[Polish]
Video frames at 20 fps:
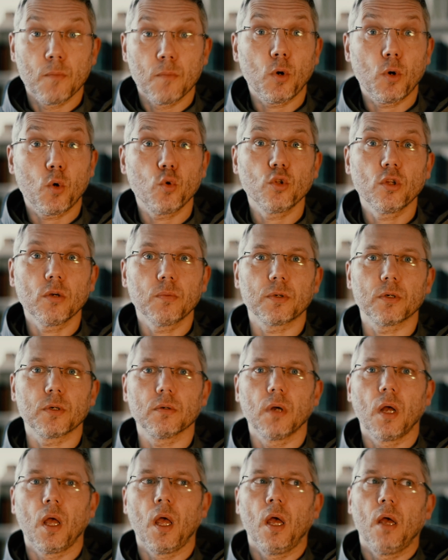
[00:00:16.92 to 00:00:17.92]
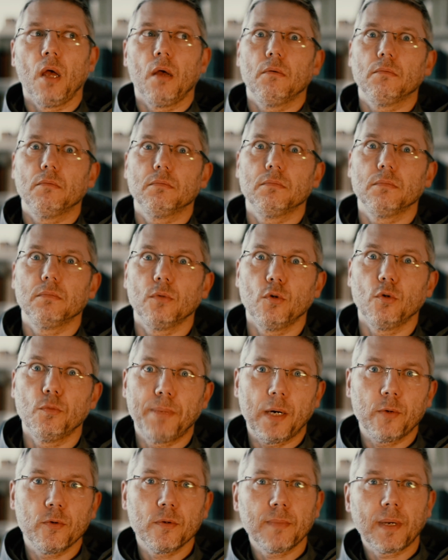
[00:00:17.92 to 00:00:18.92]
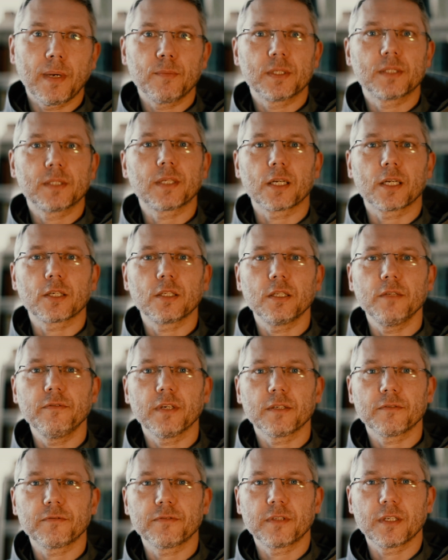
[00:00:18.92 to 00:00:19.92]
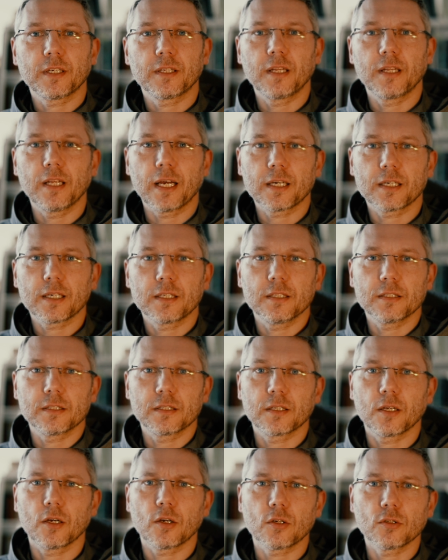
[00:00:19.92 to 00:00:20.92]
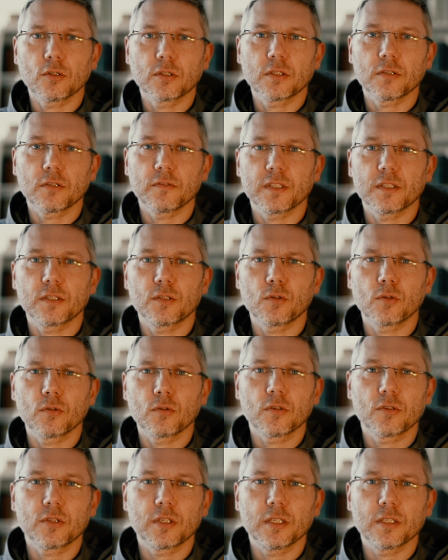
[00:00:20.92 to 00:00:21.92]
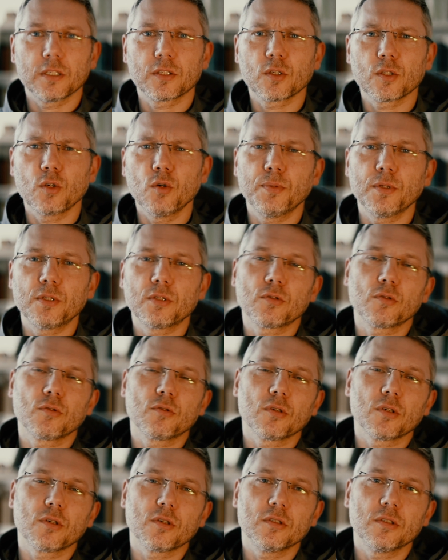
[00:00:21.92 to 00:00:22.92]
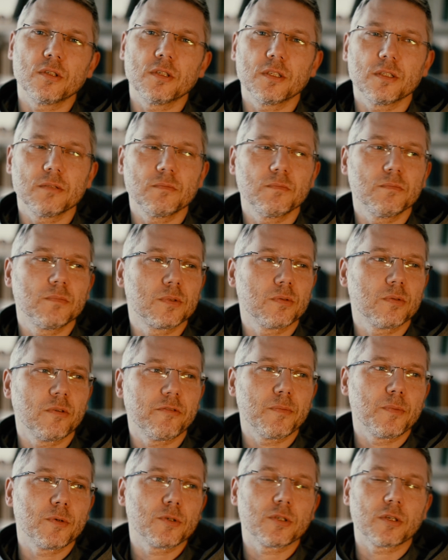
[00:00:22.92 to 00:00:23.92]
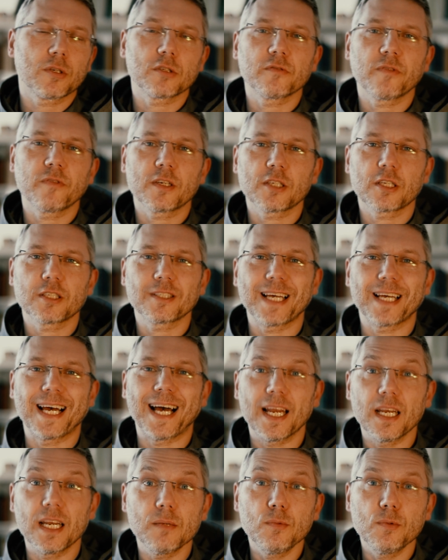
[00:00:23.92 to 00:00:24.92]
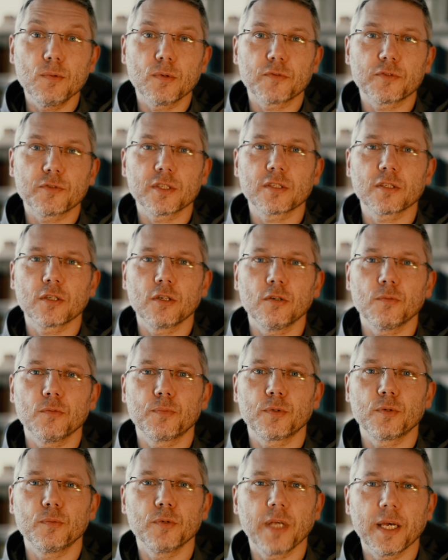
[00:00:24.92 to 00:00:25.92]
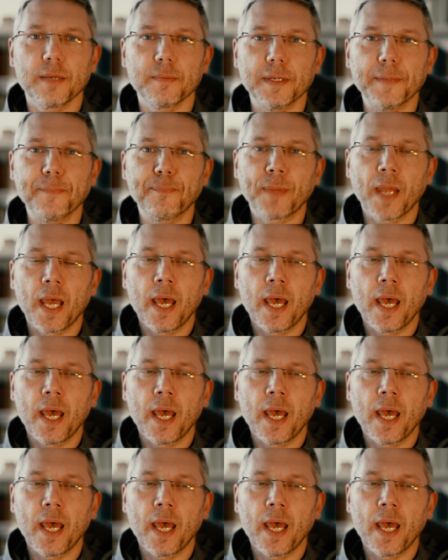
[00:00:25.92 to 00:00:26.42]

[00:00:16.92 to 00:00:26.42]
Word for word: Pokój dobro. Upały mamy straszliwe, w tych dniach jest gorąco, więc trudno się skupić, trudno Słowo Boże rozważać, ale mimo wszystko próbujemy.